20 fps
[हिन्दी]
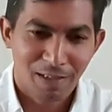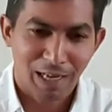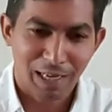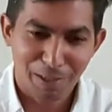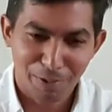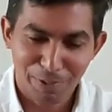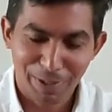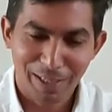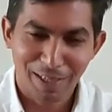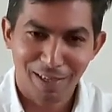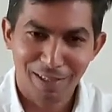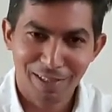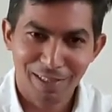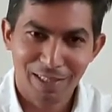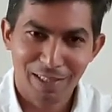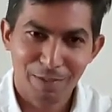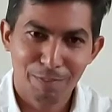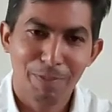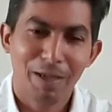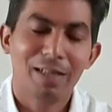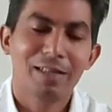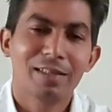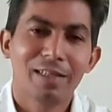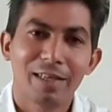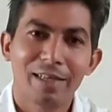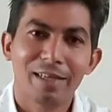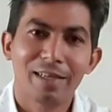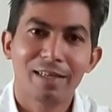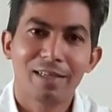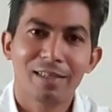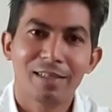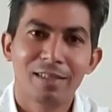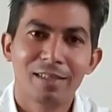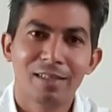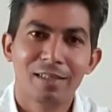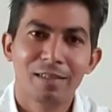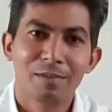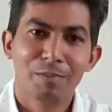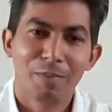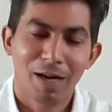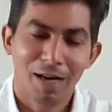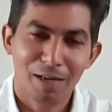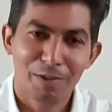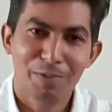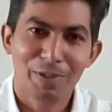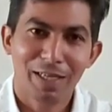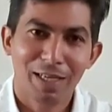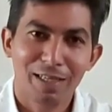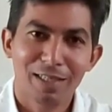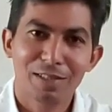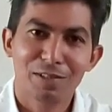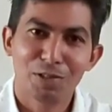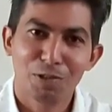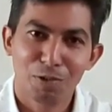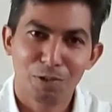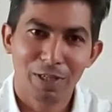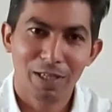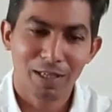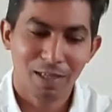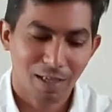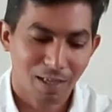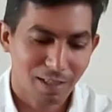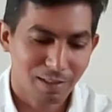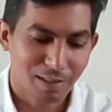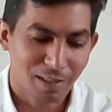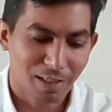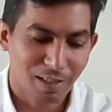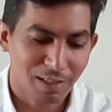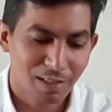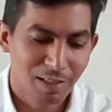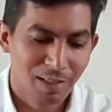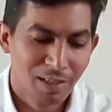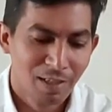अगर वैज्ञानिक की बात करें एक महान वैज्ञानिक जिन्होंने कहा था